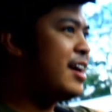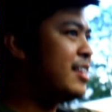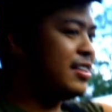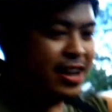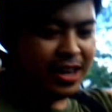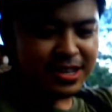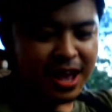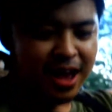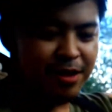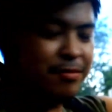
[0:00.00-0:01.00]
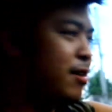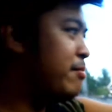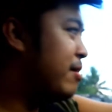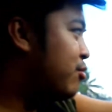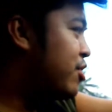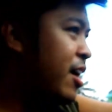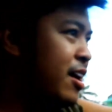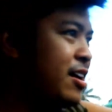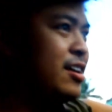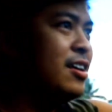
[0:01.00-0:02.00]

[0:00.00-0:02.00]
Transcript: ha. Hindi lang isa. Bag mo na.